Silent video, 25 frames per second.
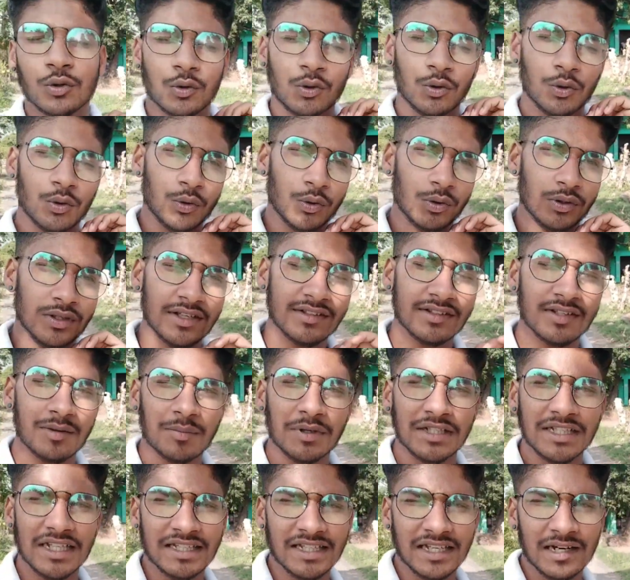तो ये
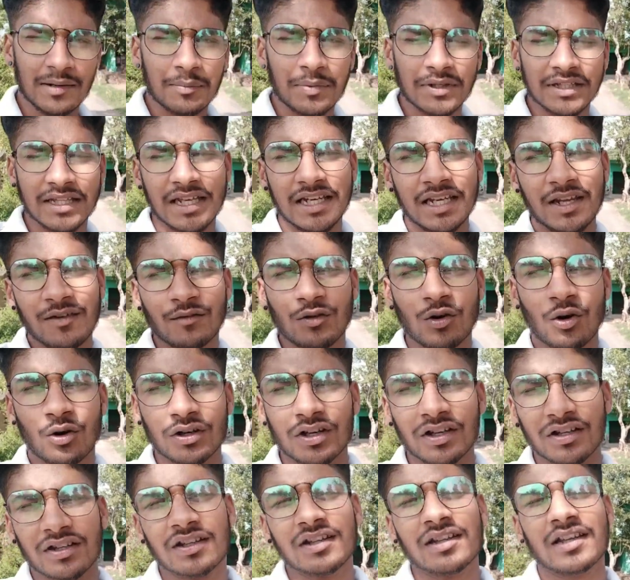सब बता देना पता नहीं
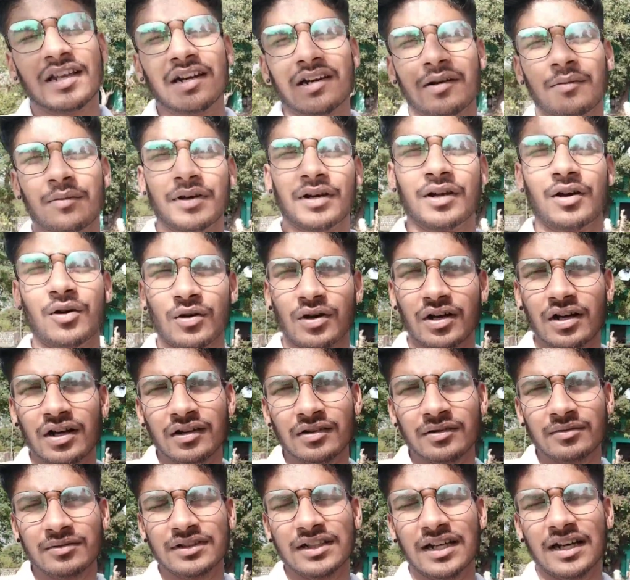ब्लॉग कितनी देर का बना
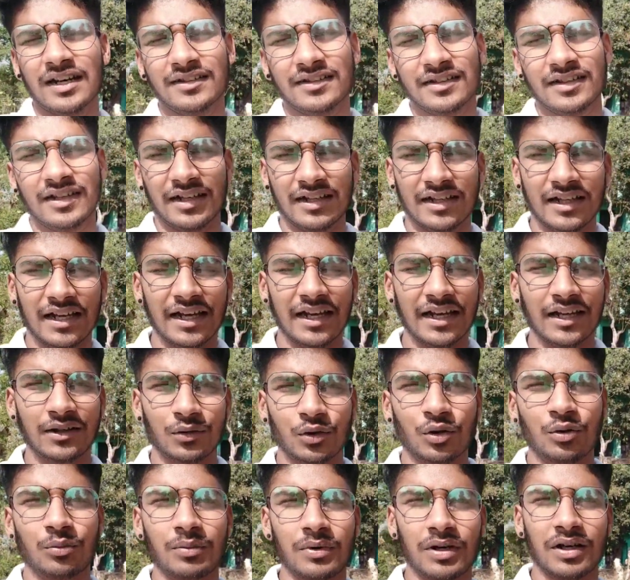होगा जहाँ से आधा
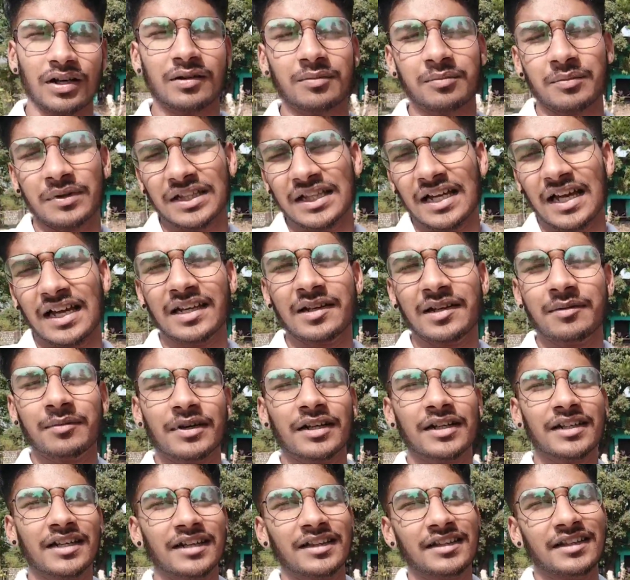एक दो मिनट पता
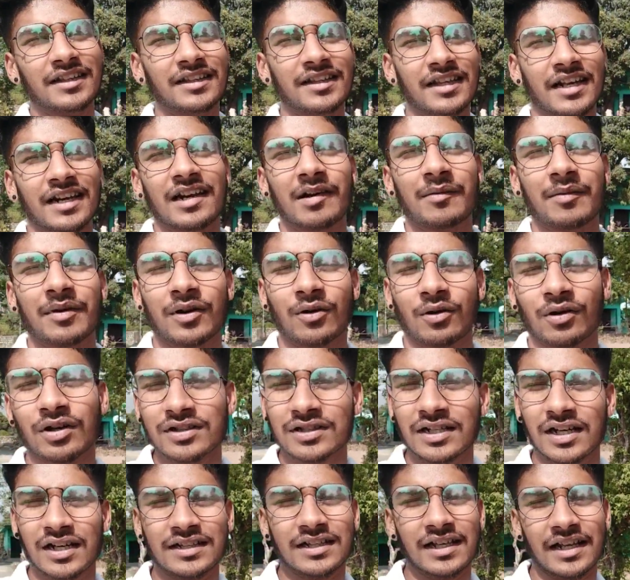नहीं बट कितनी देर का बना
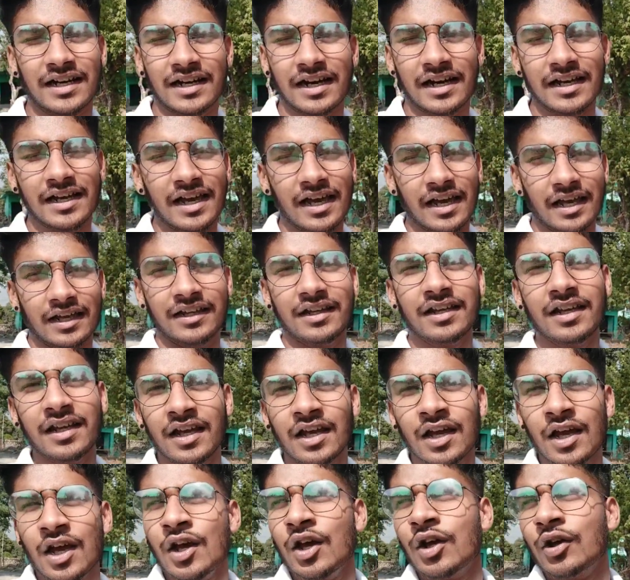होगा ज़्यादा देर का ये है
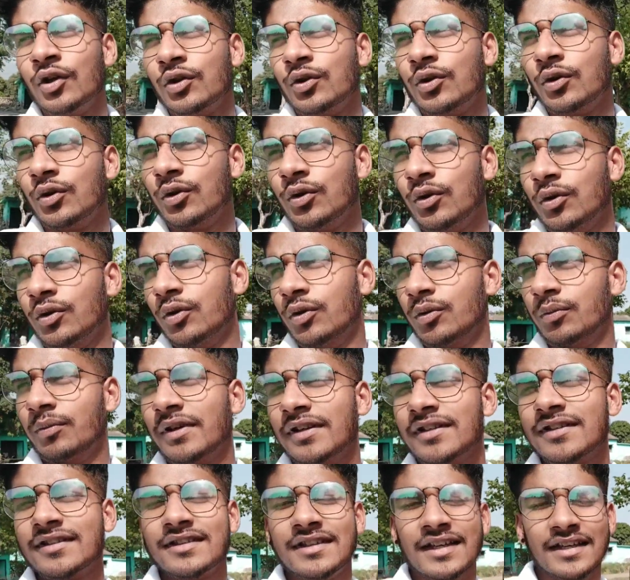नहीं तो
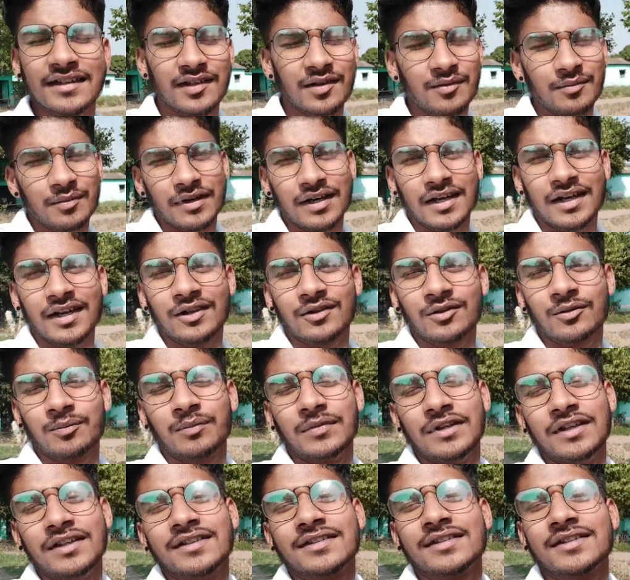बस जैसा भी बनाया
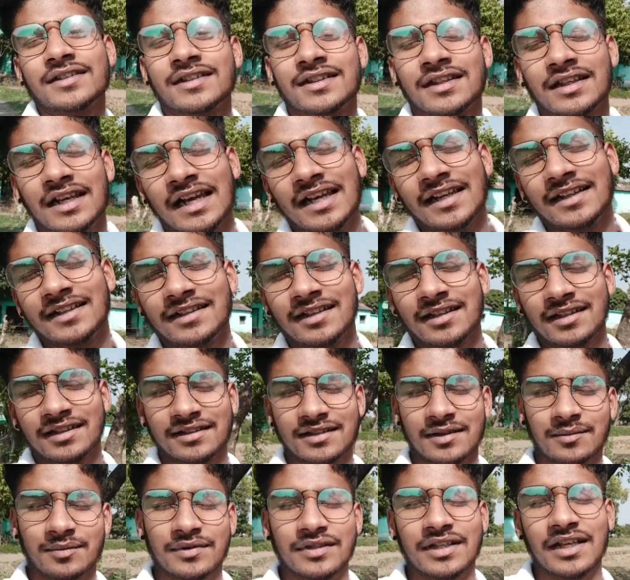तो प्लीज़ लाइक
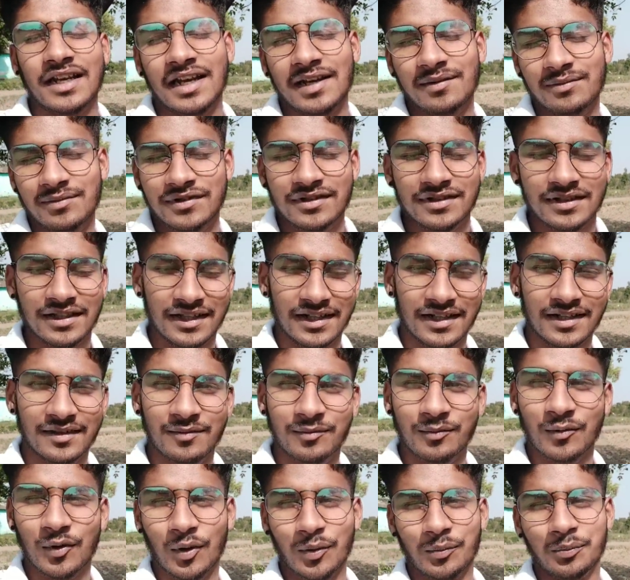सब्सक्राइब
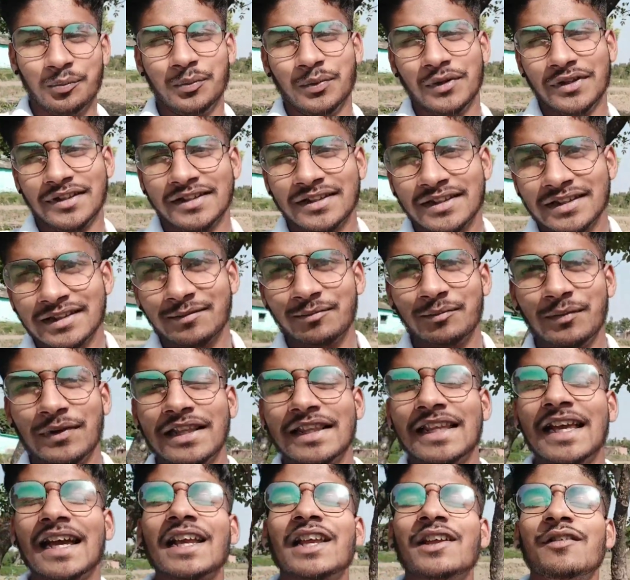शेयर
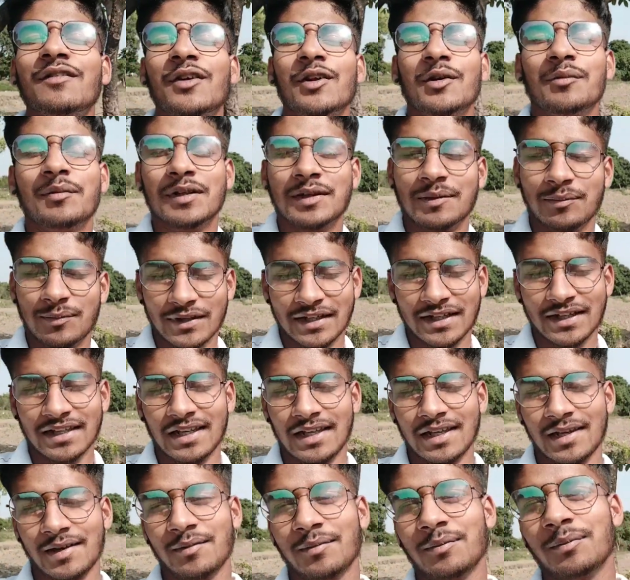मोहब्बत मिलते हैं अगली वीडियो में तब
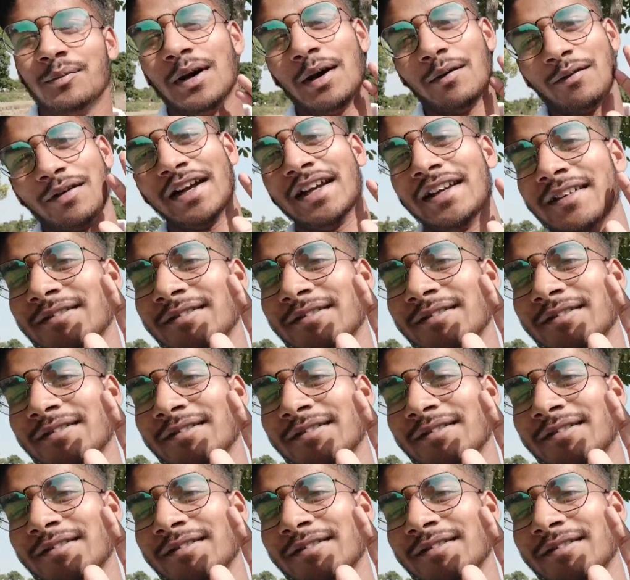तक के लिए बाय